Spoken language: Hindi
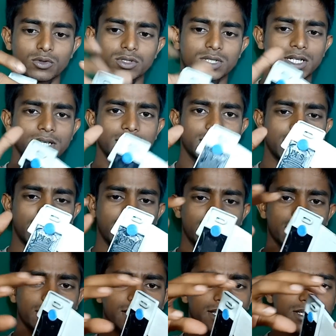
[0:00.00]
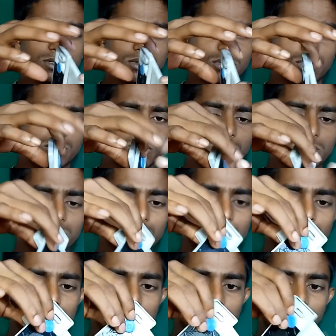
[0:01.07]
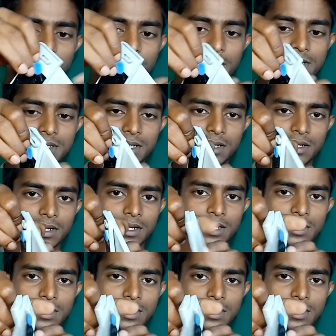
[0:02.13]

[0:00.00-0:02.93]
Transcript: तो चलिए क्या कर लेते हैं इसको दोनों को जोड़ देते हैं फिर से